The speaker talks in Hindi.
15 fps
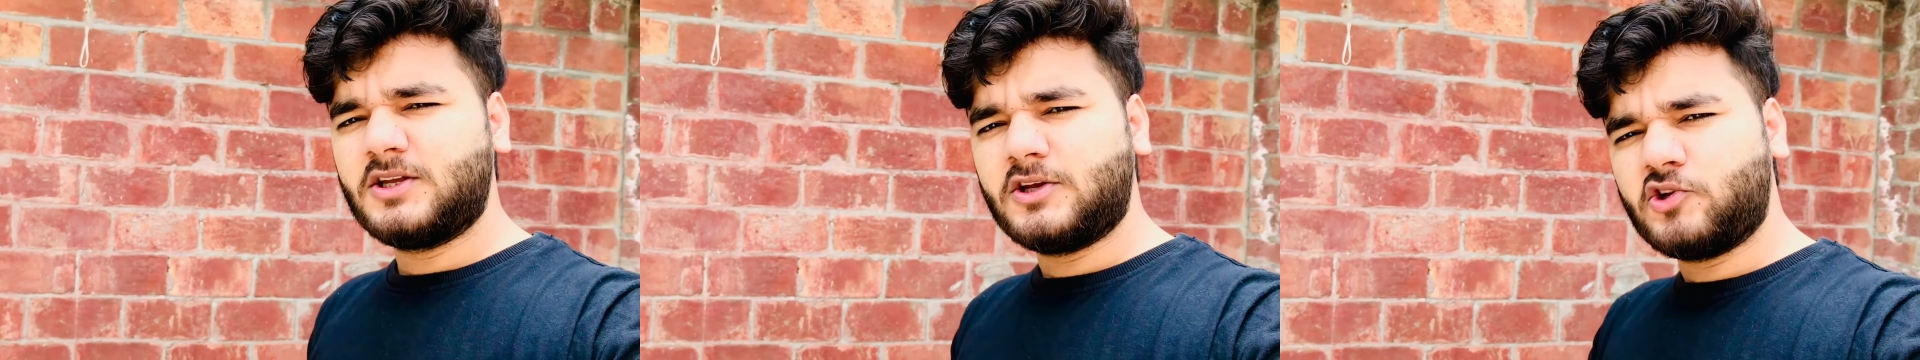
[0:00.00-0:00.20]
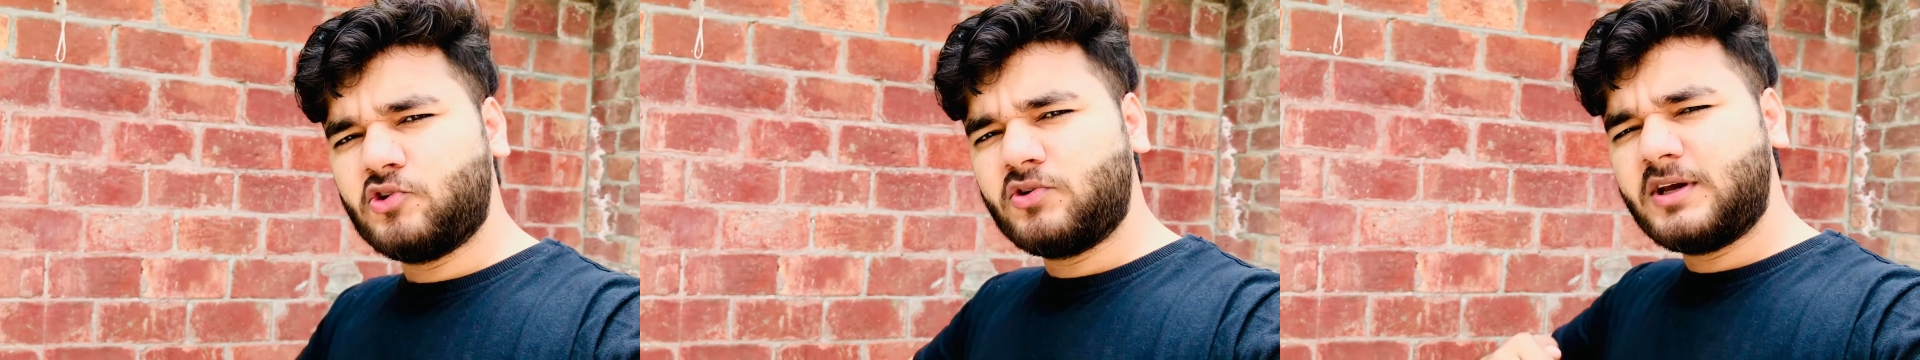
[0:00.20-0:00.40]

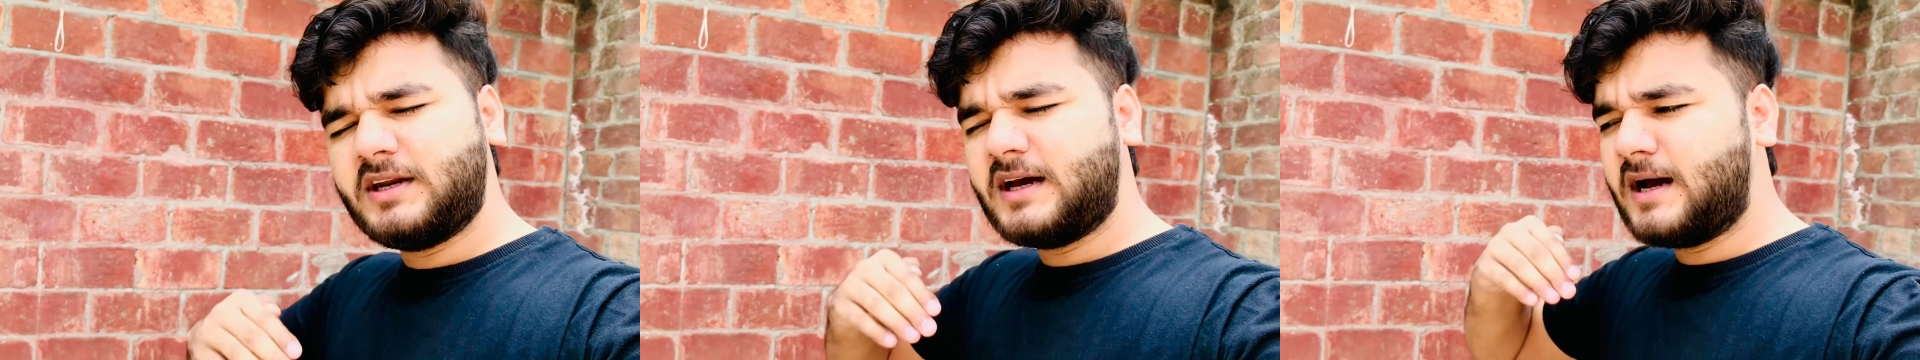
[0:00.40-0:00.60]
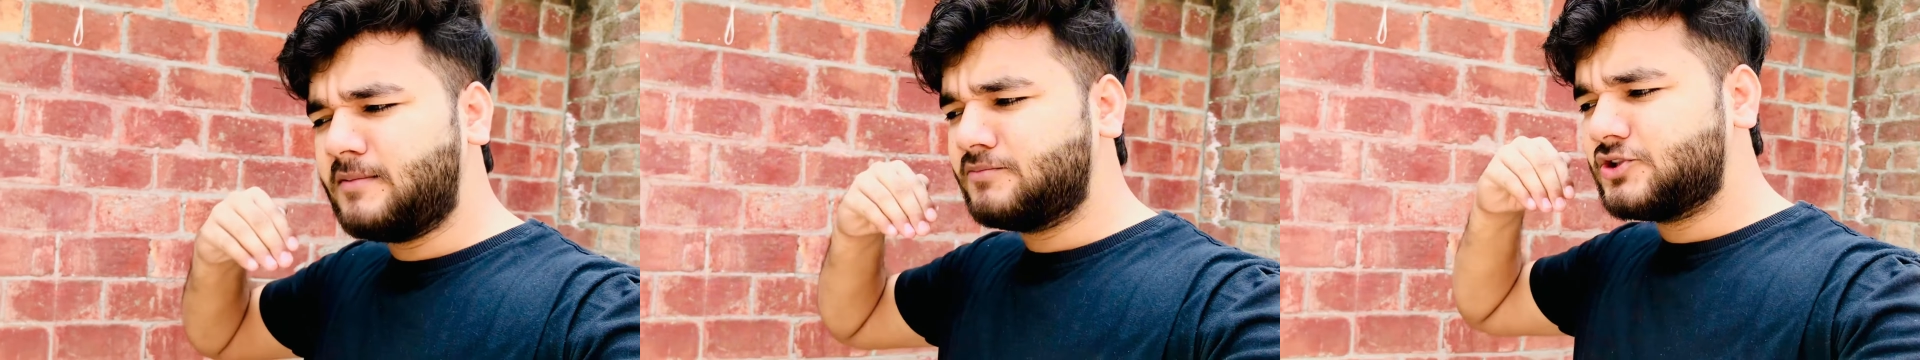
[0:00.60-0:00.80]
क्योंकि ना
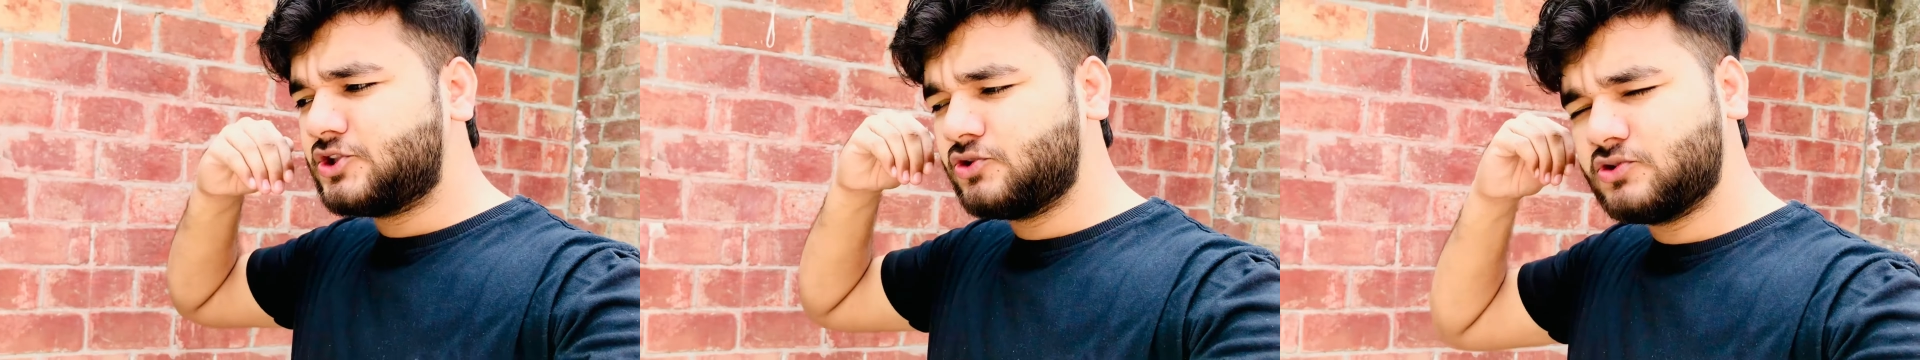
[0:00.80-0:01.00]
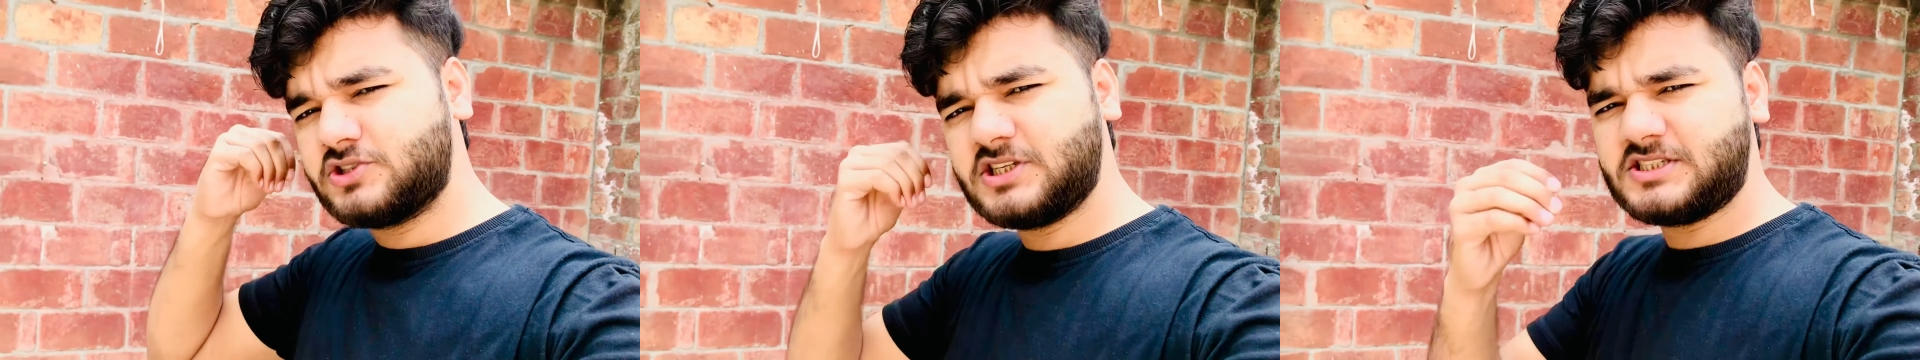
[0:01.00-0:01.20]
हम
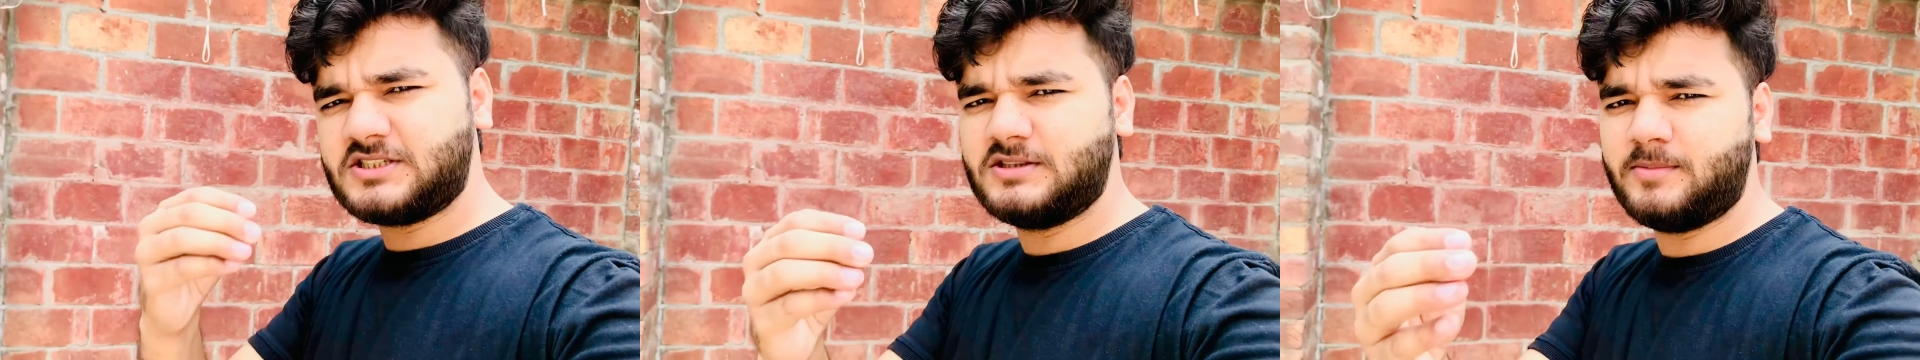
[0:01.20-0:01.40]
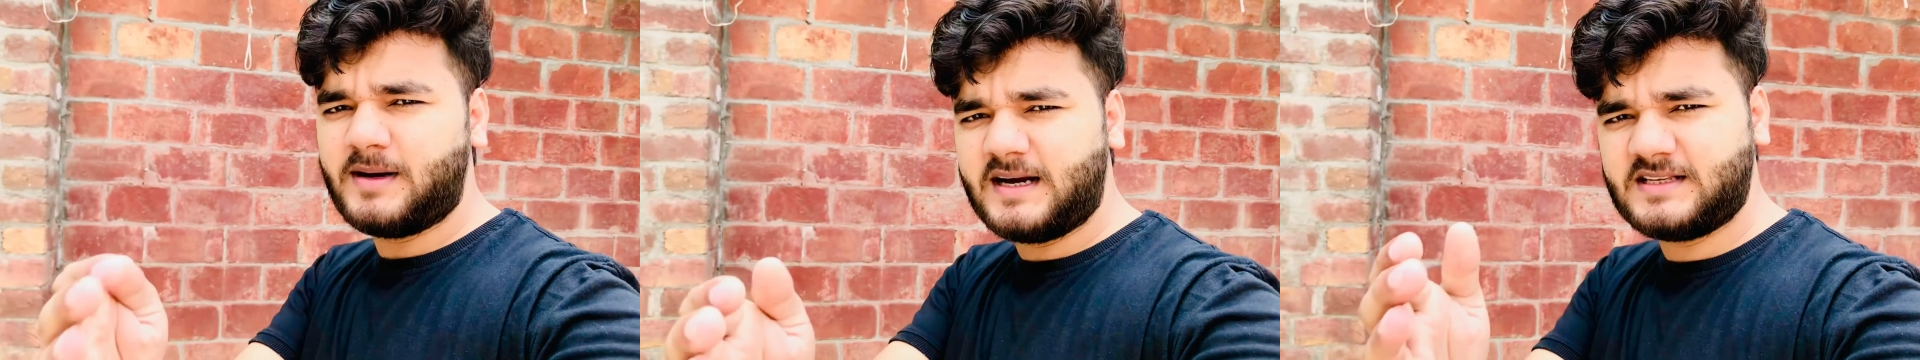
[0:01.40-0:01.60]
शुरू से
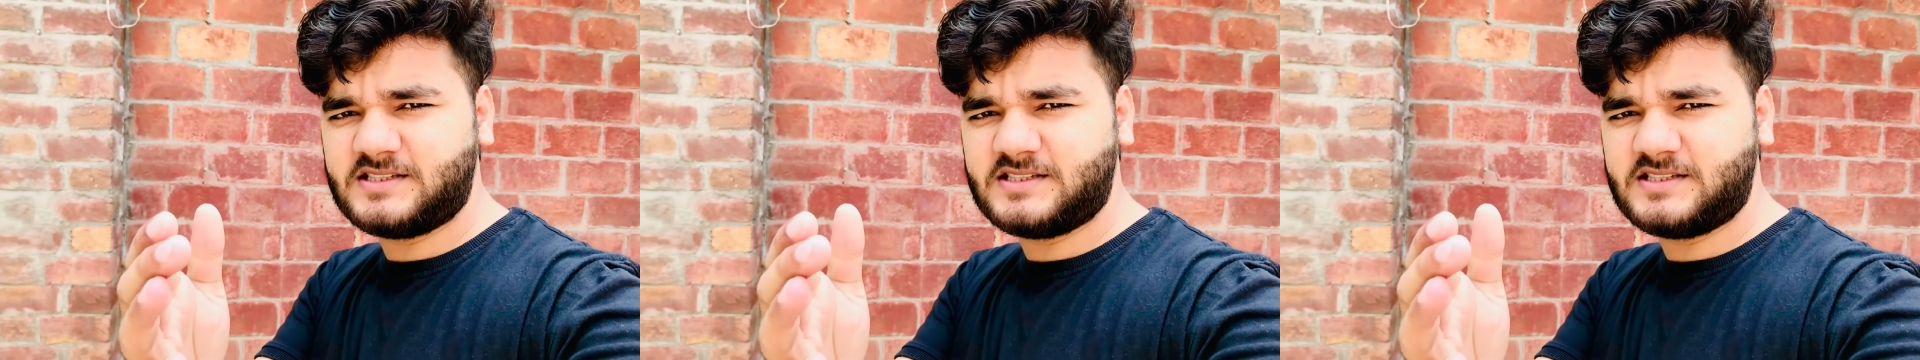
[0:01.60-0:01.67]
दोबारा